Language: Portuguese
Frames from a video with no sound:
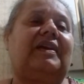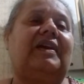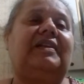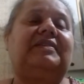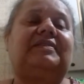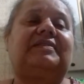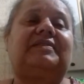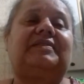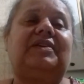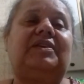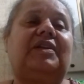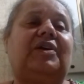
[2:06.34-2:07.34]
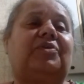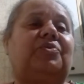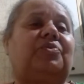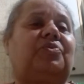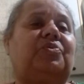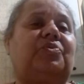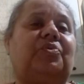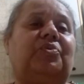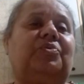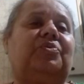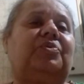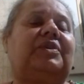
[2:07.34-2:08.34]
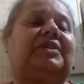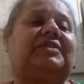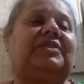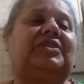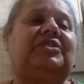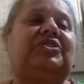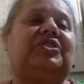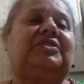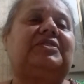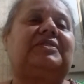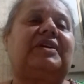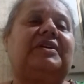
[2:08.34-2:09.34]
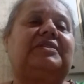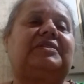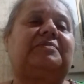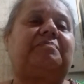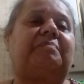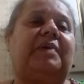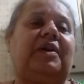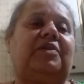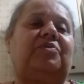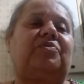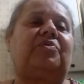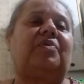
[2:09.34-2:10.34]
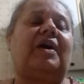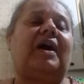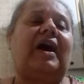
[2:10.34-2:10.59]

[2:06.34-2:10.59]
Ele ensina tudo o que se diz respeito